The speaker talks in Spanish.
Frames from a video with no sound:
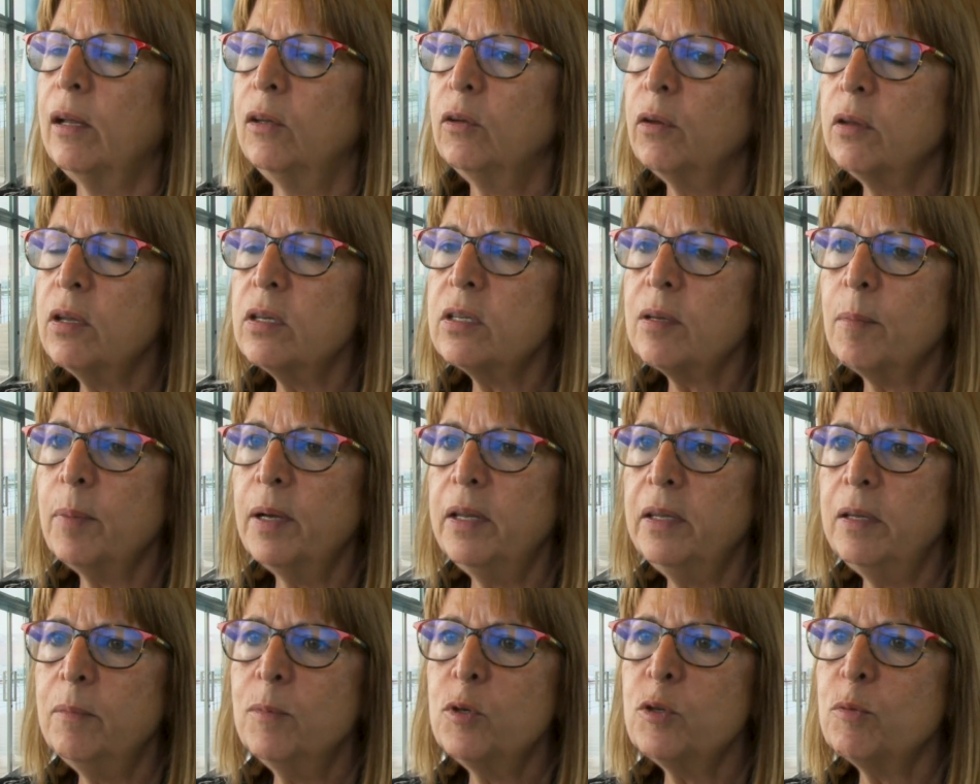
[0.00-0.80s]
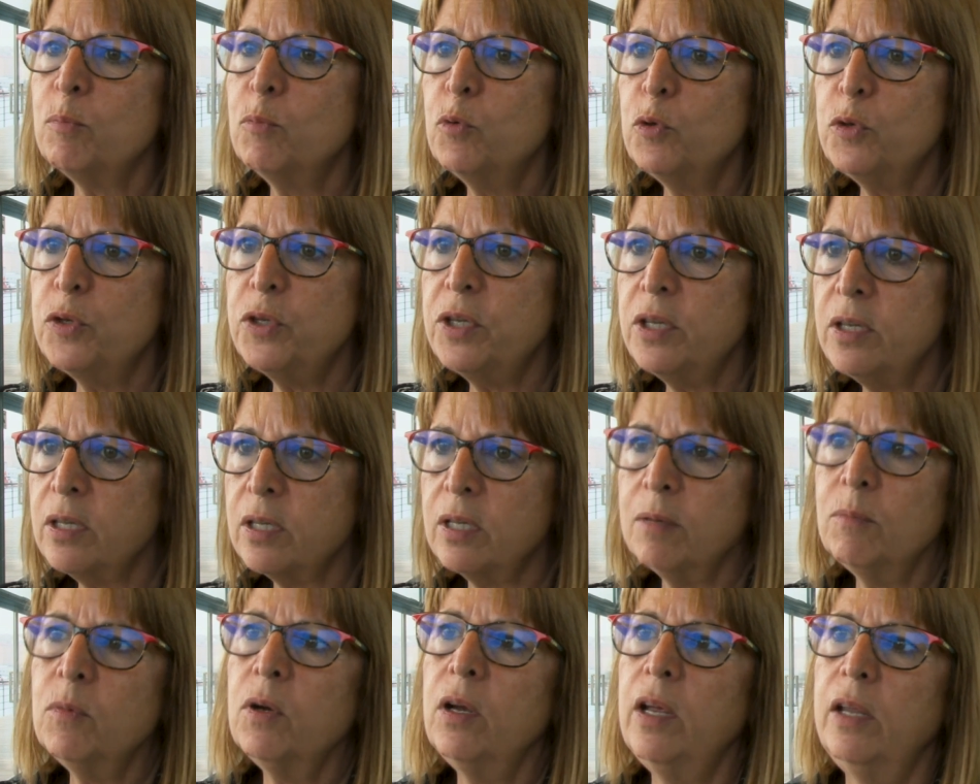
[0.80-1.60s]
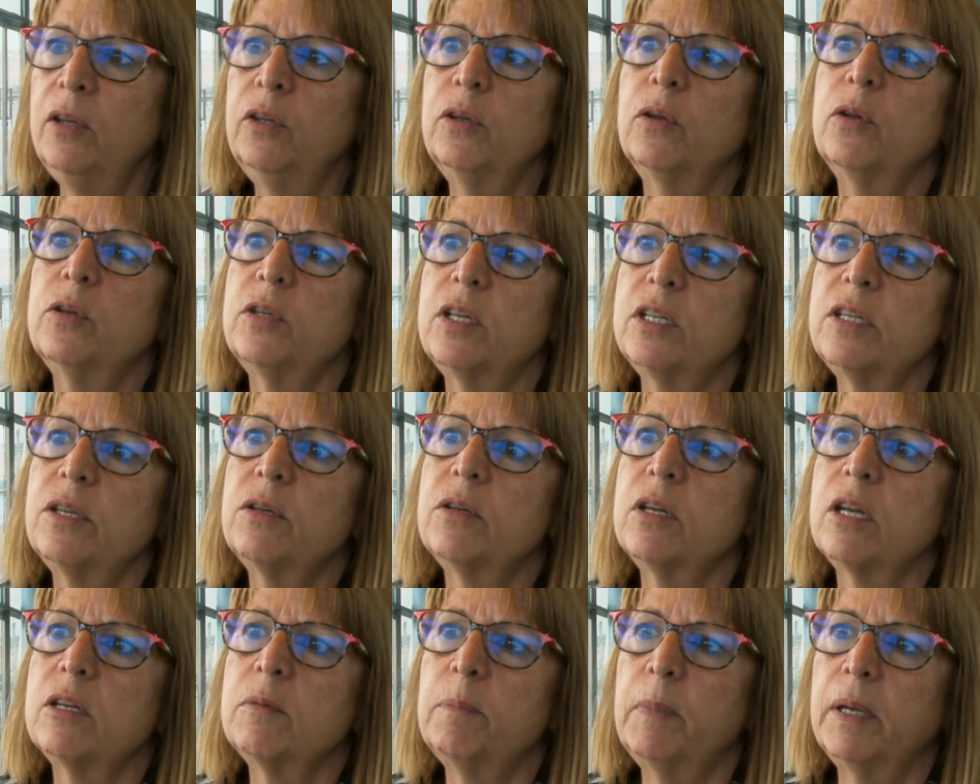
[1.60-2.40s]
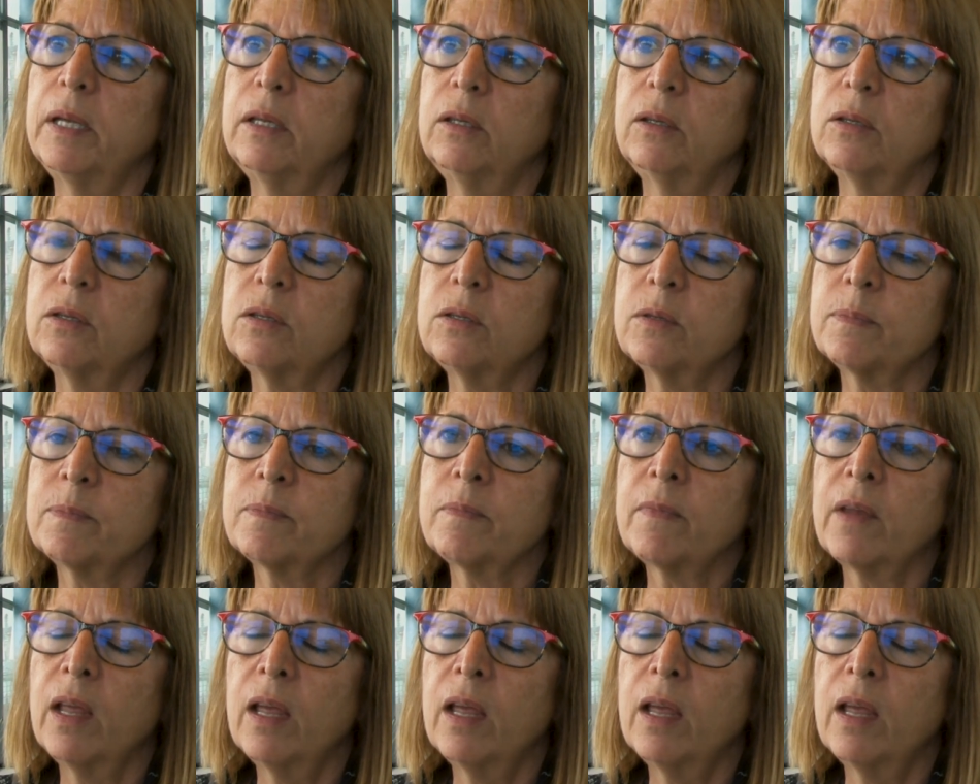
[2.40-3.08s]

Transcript: Entonces aprendimos muchísimo en todos estos aspectos.